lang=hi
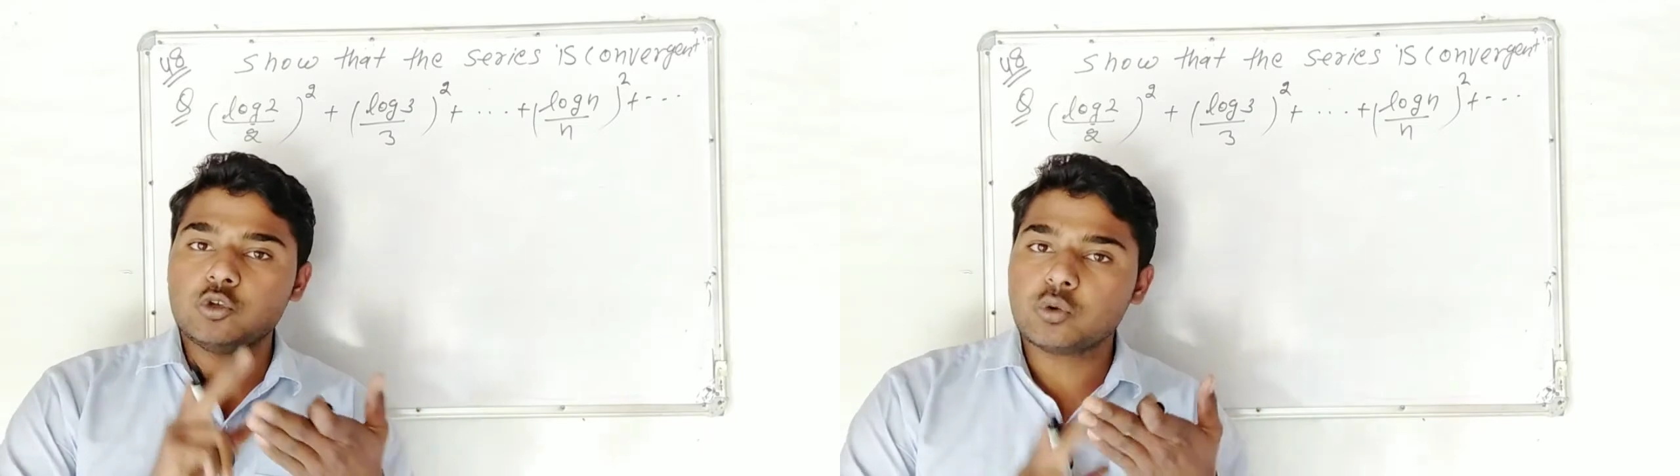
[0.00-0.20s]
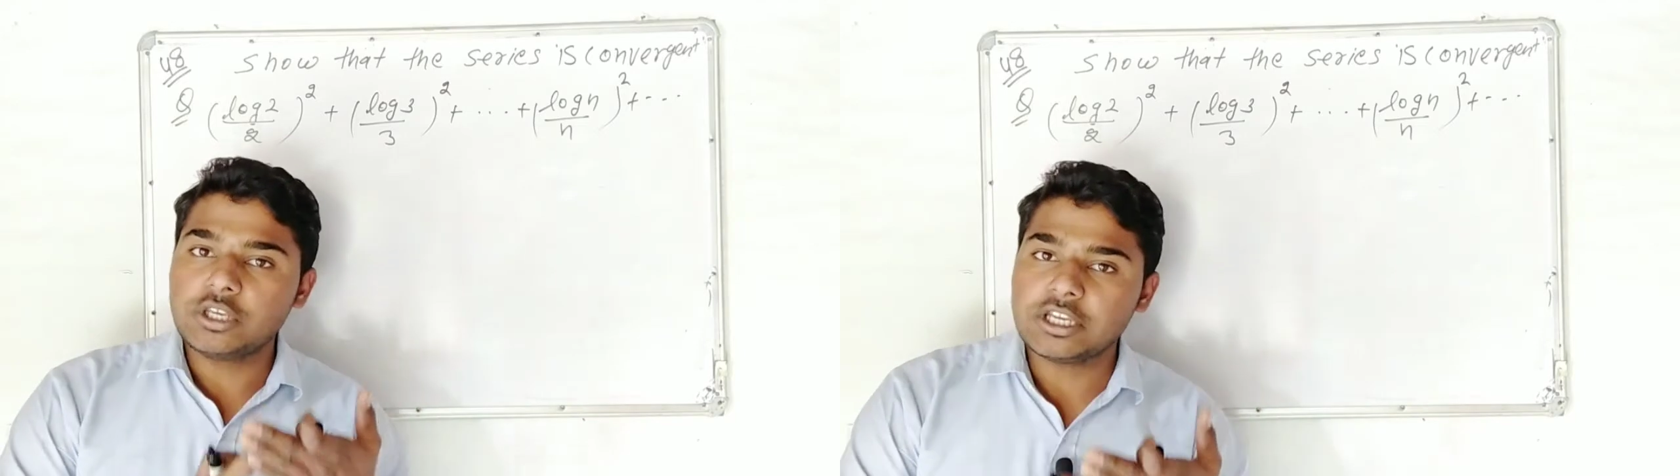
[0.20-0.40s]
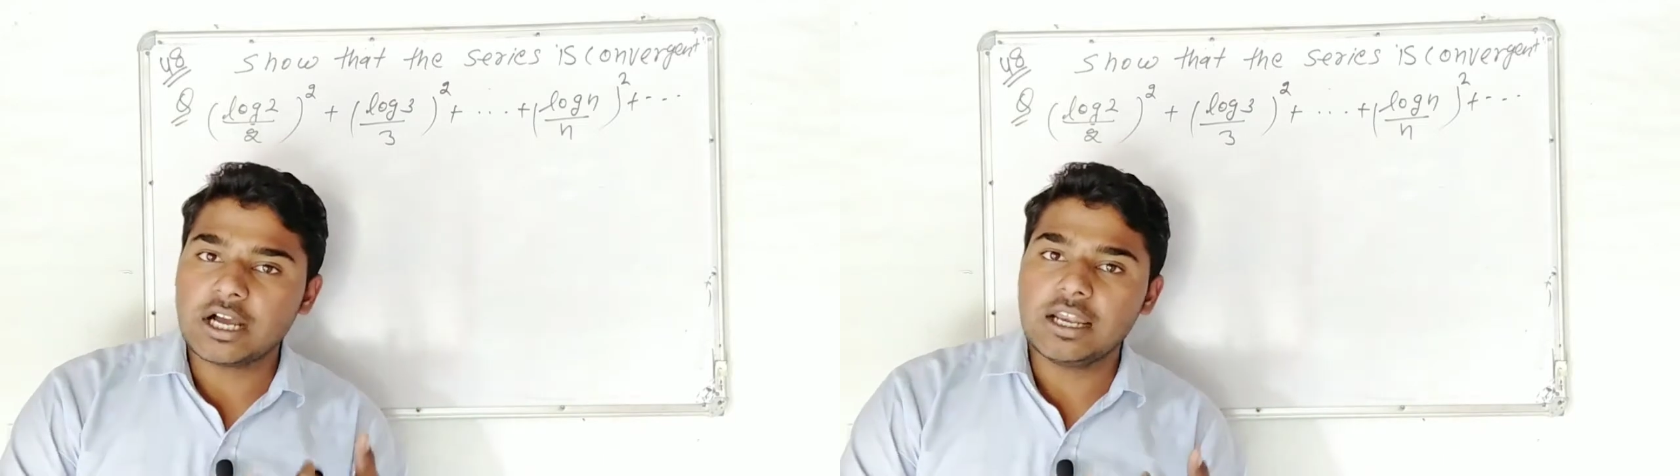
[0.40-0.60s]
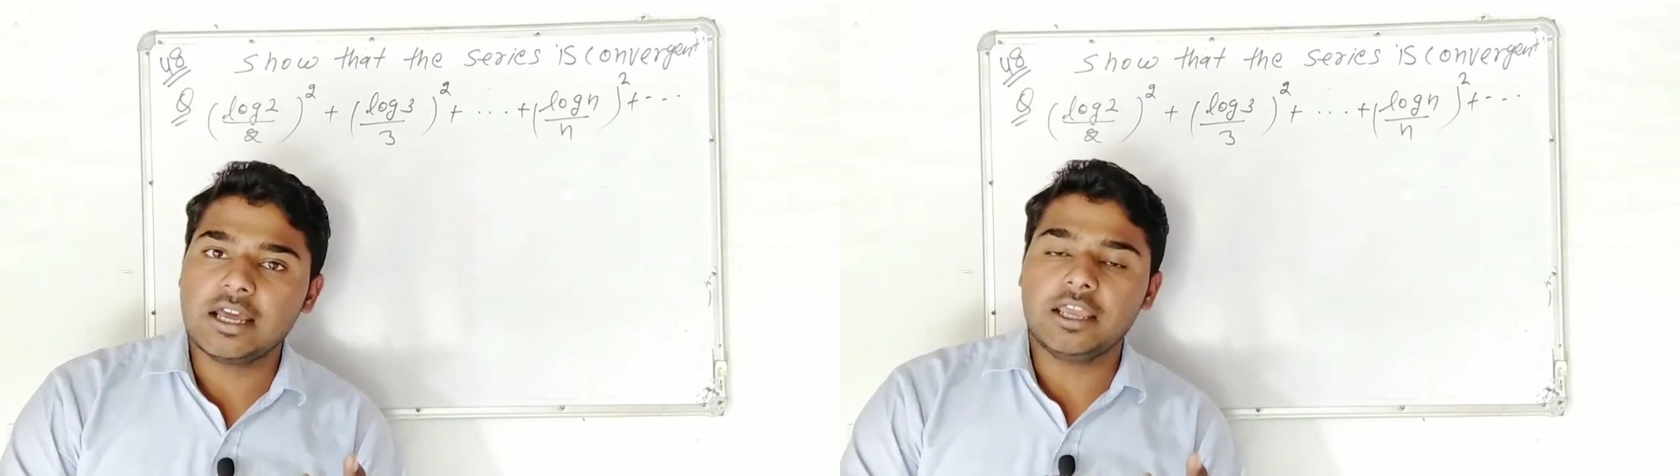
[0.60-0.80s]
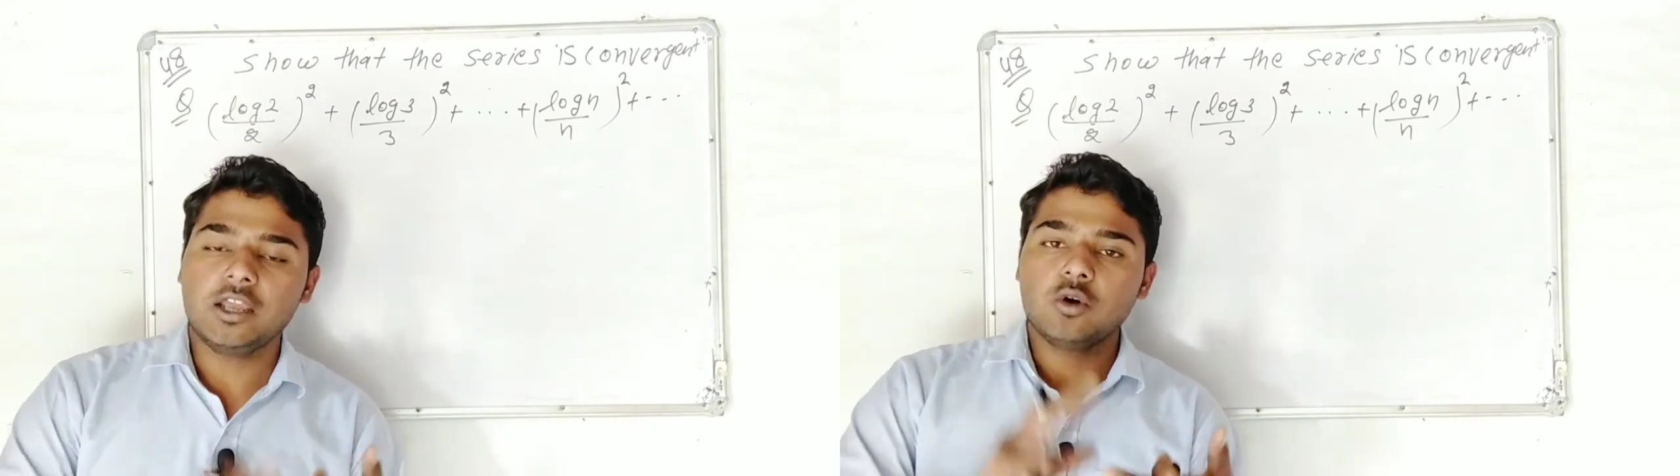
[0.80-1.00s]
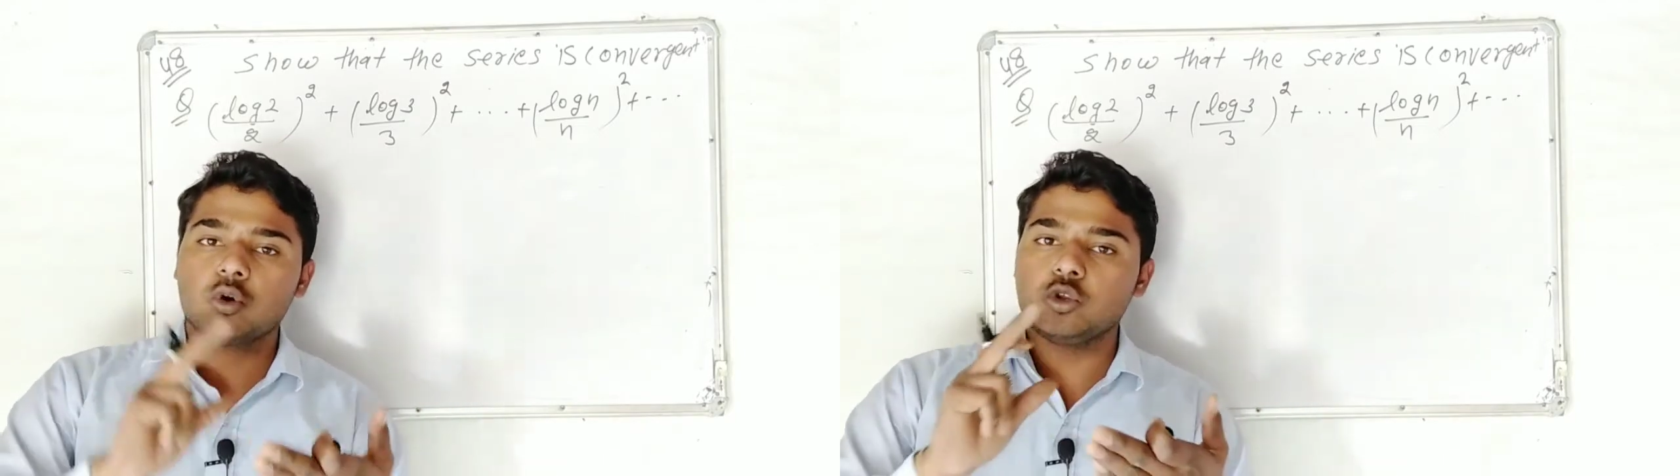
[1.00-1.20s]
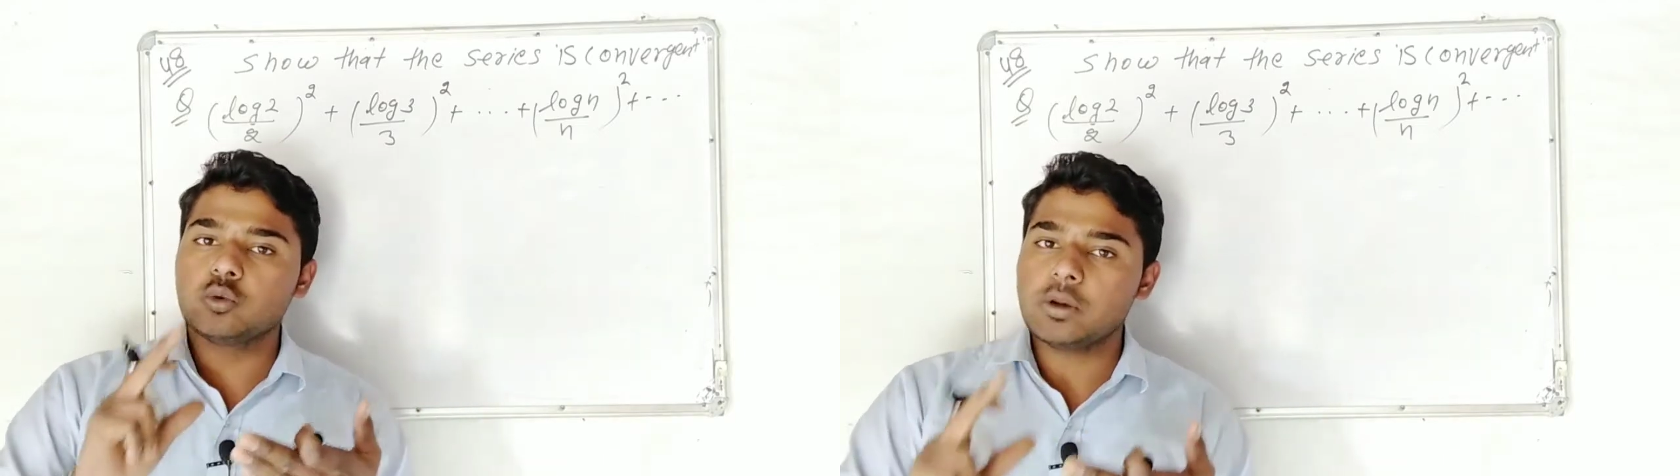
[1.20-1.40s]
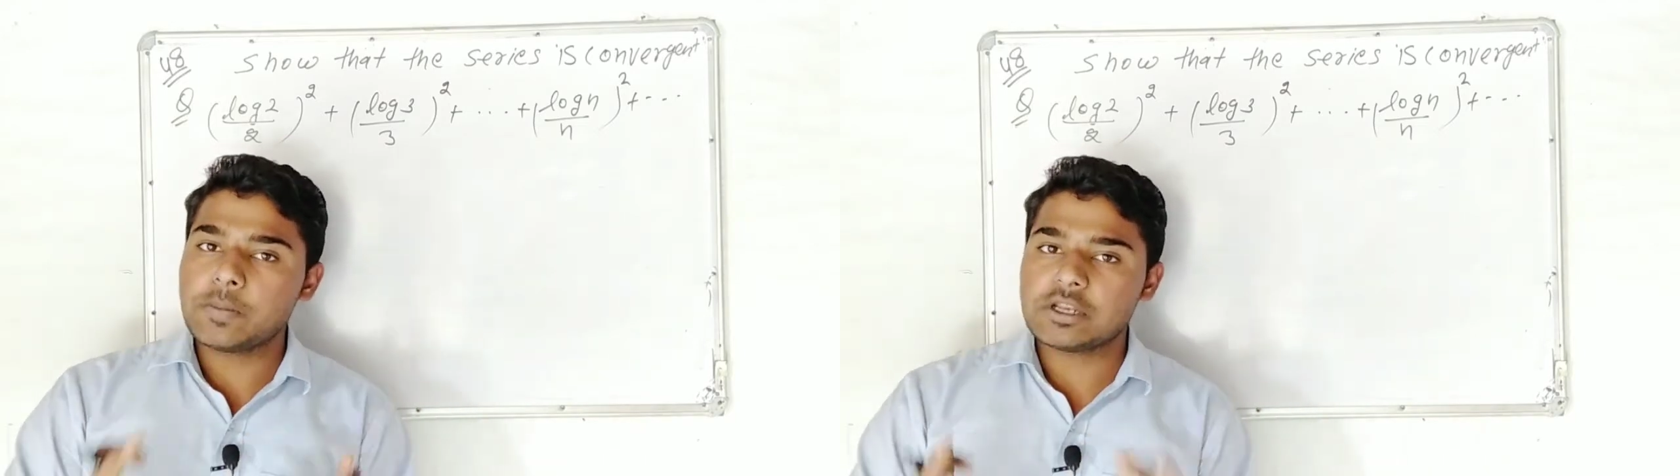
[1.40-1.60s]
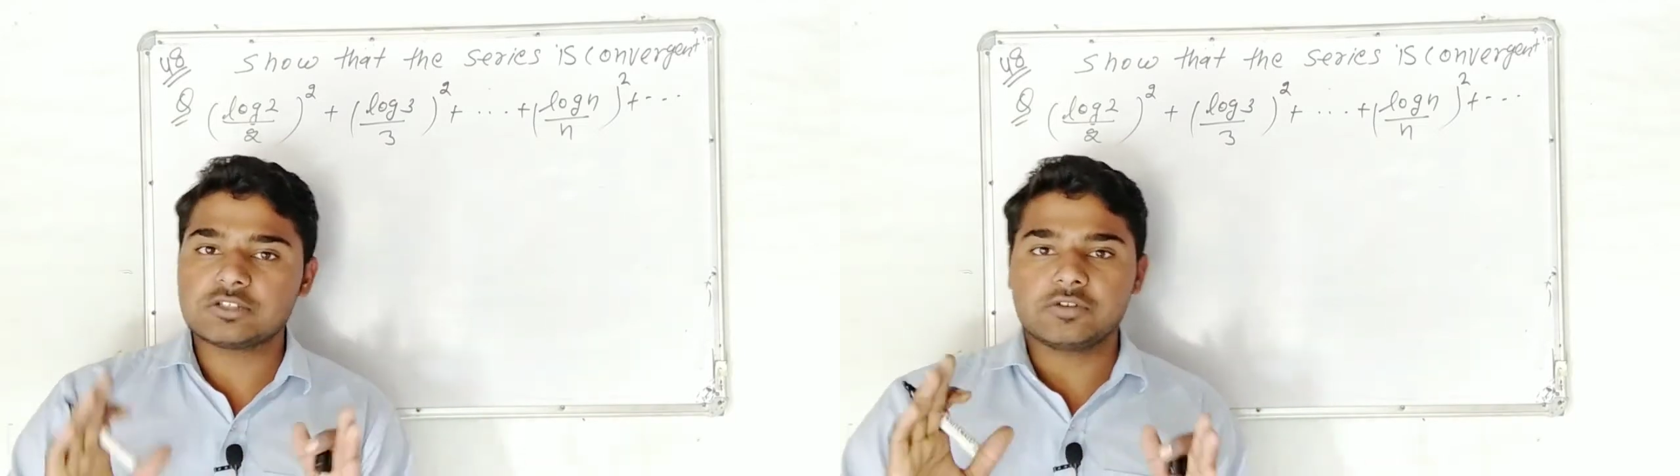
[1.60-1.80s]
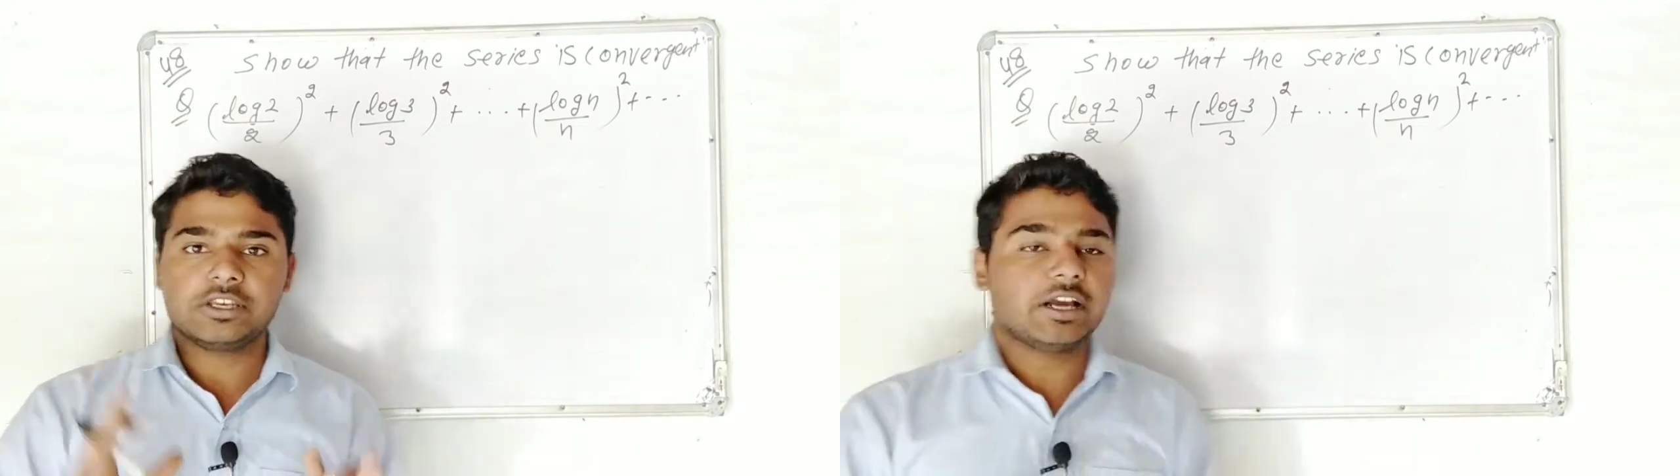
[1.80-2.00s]
यूएन निकालना है और यूएन
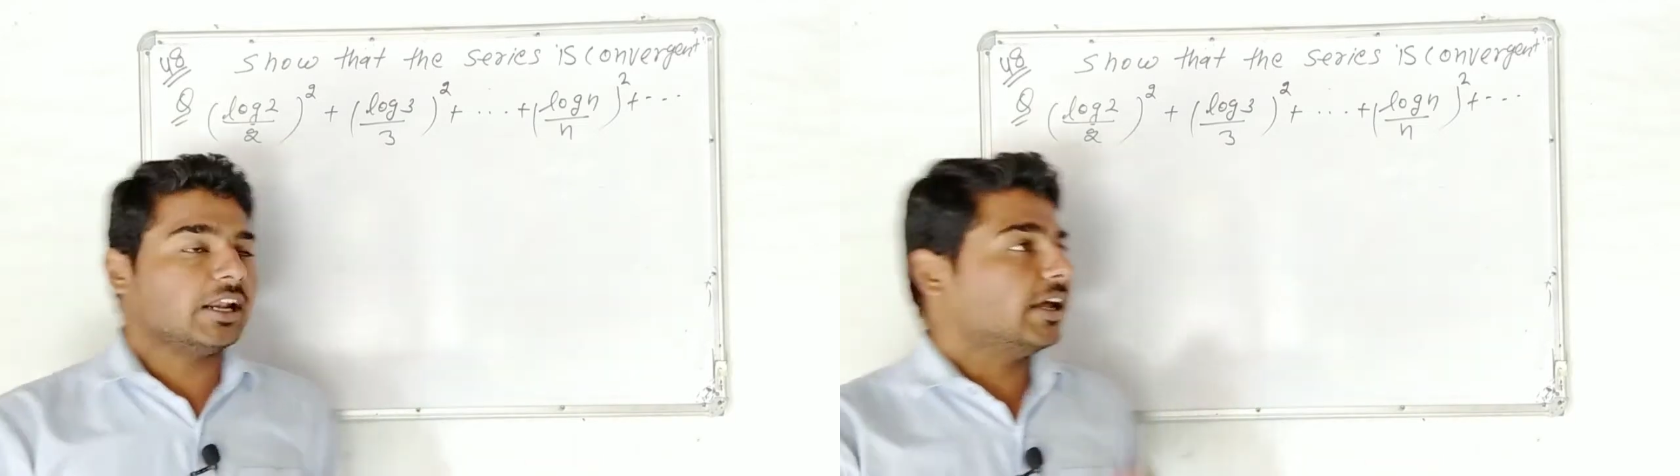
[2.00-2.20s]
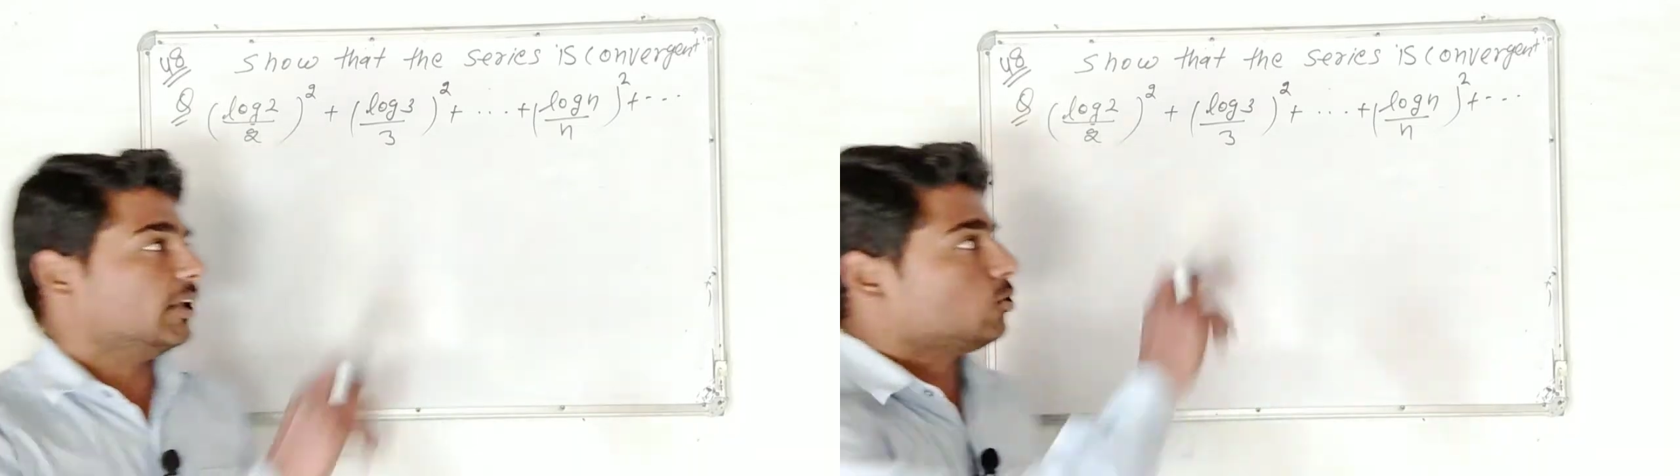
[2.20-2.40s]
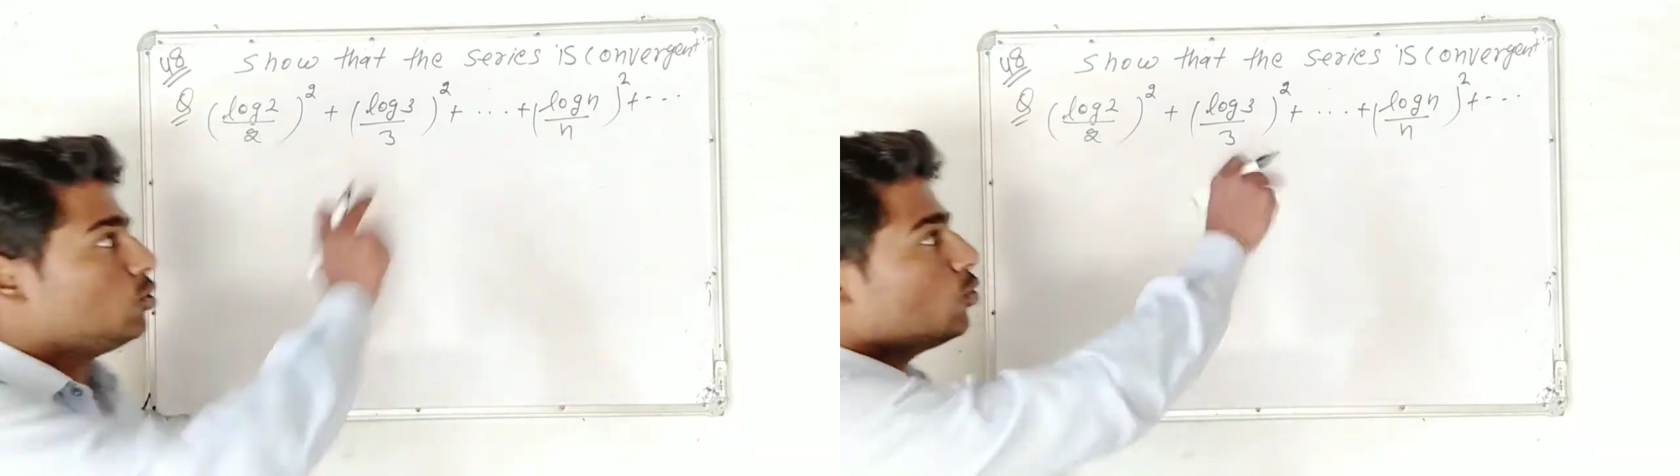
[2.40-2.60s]
प्लस वन निकालना है तो